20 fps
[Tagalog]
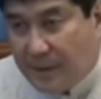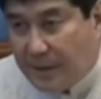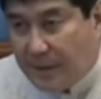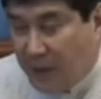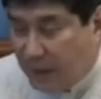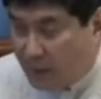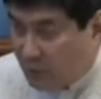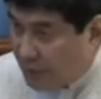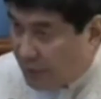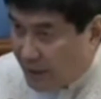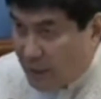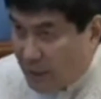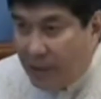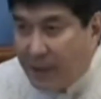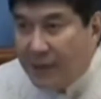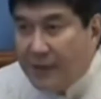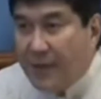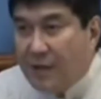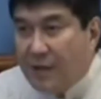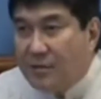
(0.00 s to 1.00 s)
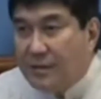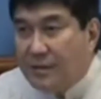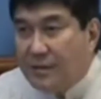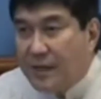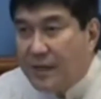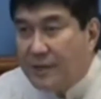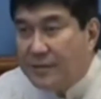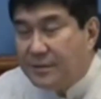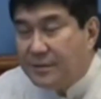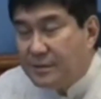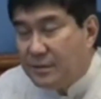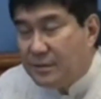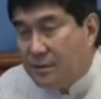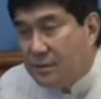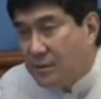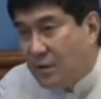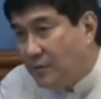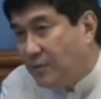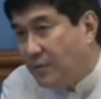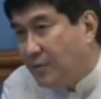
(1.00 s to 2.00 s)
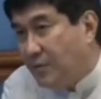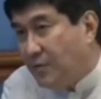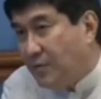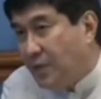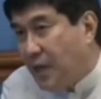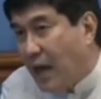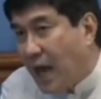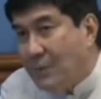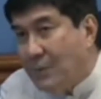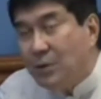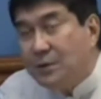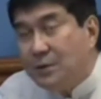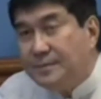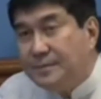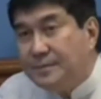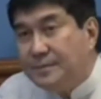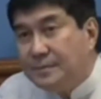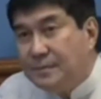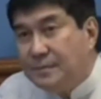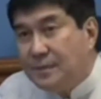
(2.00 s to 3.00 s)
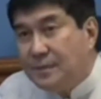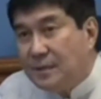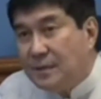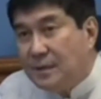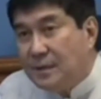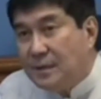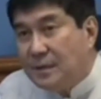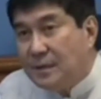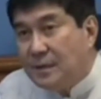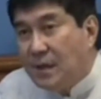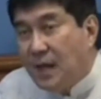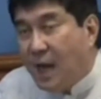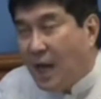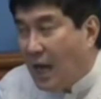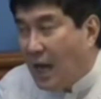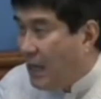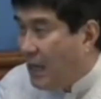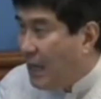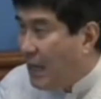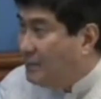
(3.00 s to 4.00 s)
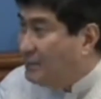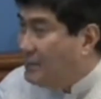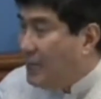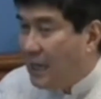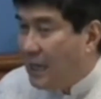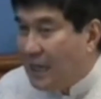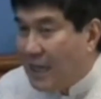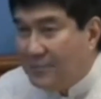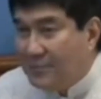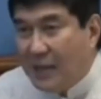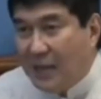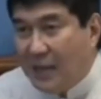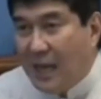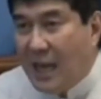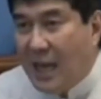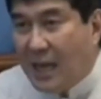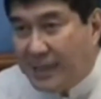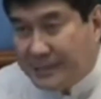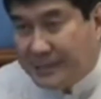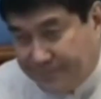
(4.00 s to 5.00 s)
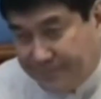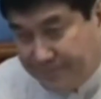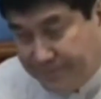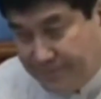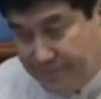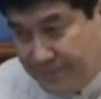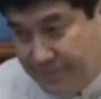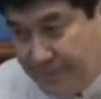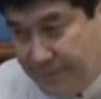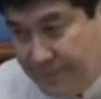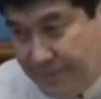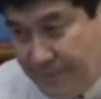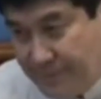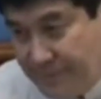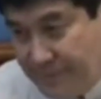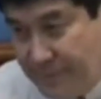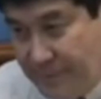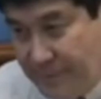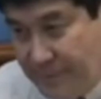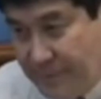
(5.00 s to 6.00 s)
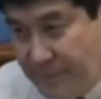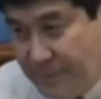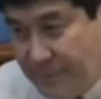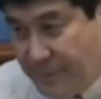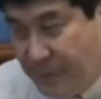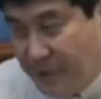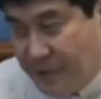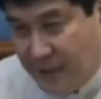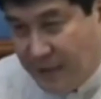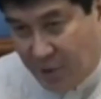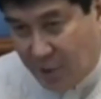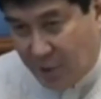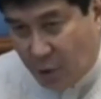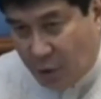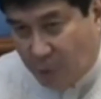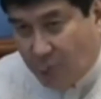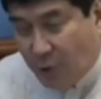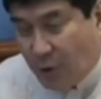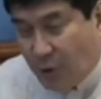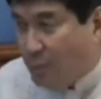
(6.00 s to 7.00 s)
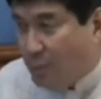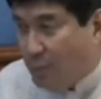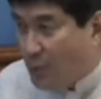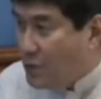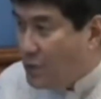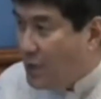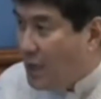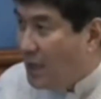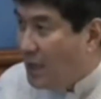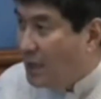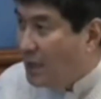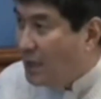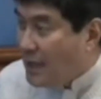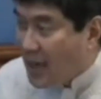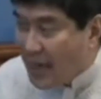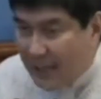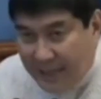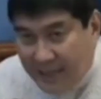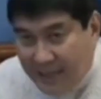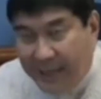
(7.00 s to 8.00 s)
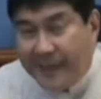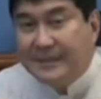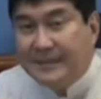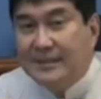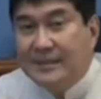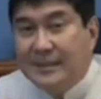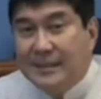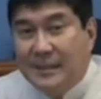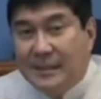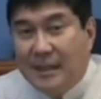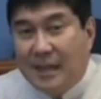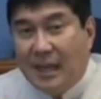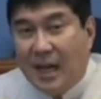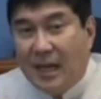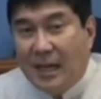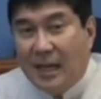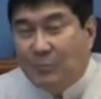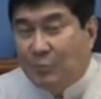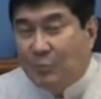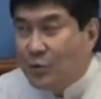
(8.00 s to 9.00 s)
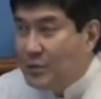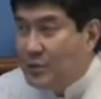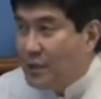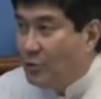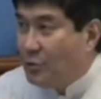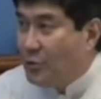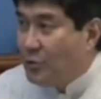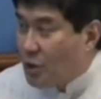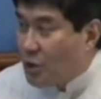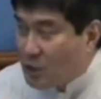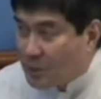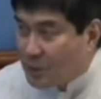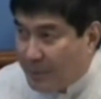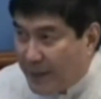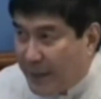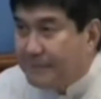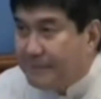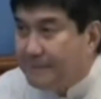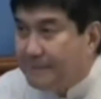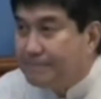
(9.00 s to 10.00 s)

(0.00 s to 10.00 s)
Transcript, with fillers: Ito nangyari ngayon kay Governor Digamo, alam na alam ng lahat. Pati siguro po yung pusang kalye alam kung sinong suspect.